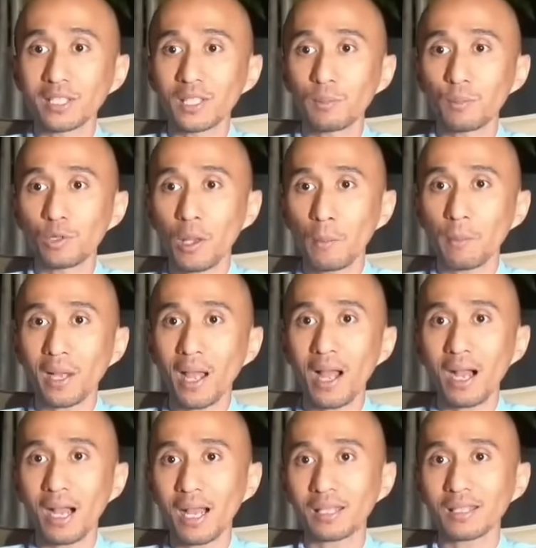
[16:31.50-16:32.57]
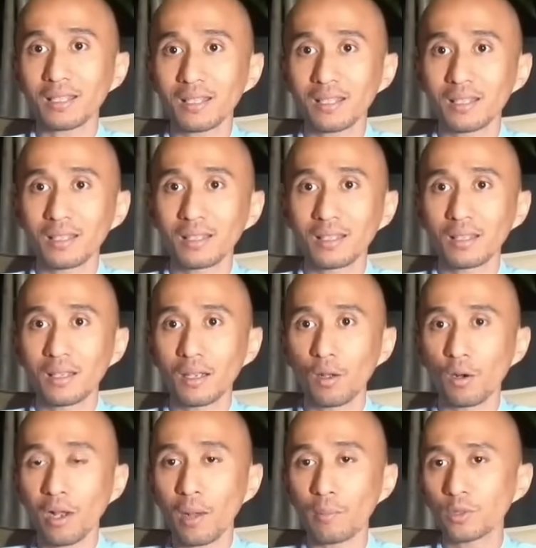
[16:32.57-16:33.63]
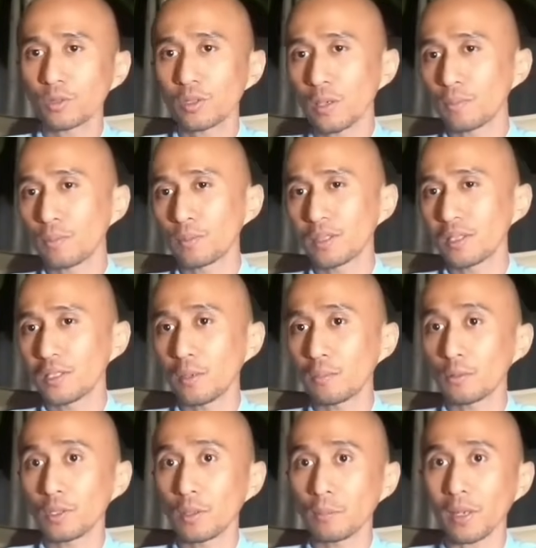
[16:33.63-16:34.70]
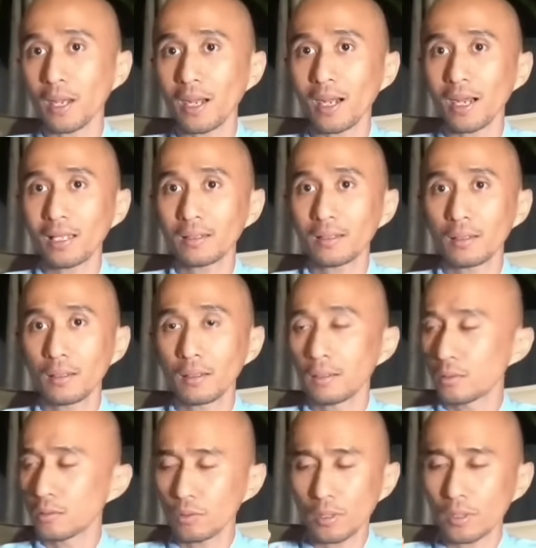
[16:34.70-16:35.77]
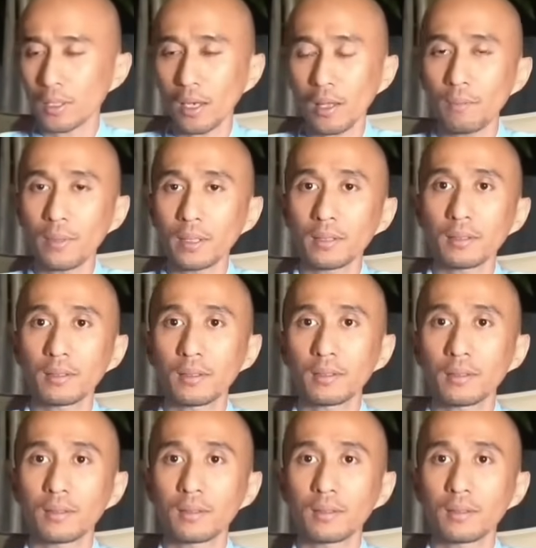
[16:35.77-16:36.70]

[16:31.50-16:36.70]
masih punya perangkat. Kalau kamu sudah tidak punya perangkat, sudah terlambat.